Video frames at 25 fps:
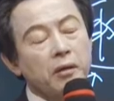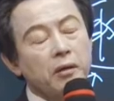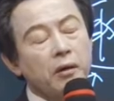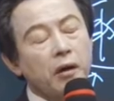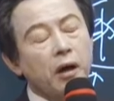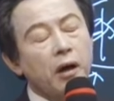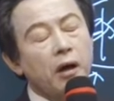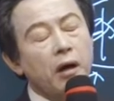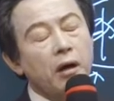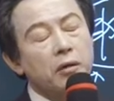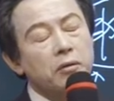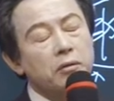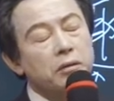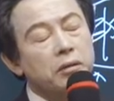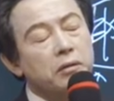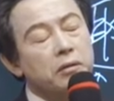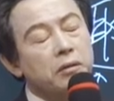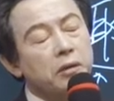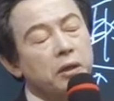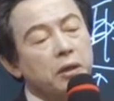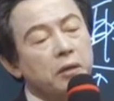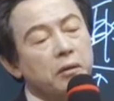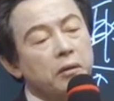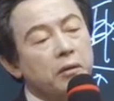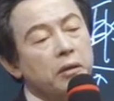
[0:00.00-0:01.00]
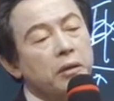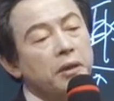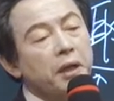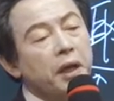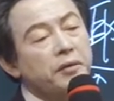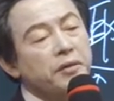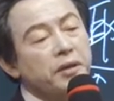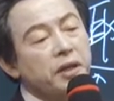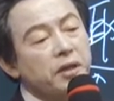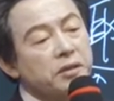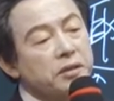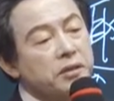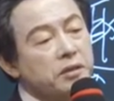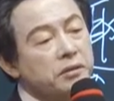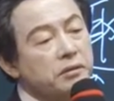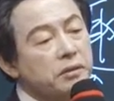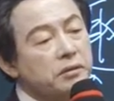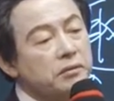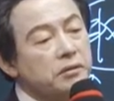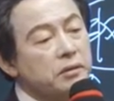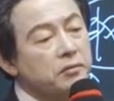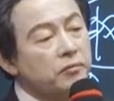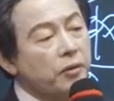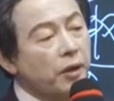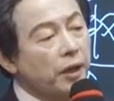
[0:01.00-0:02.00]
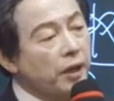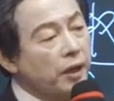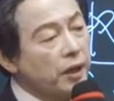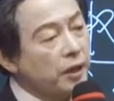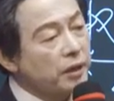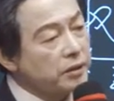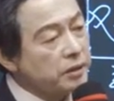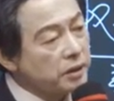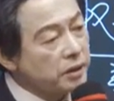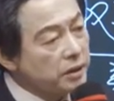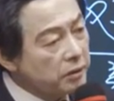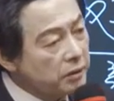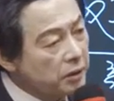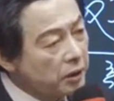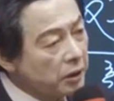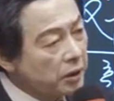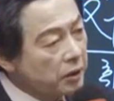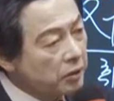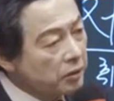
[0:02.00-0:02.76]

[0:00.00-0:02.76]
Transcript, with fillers: 아, 그 허경영이 찍을 걸 괜히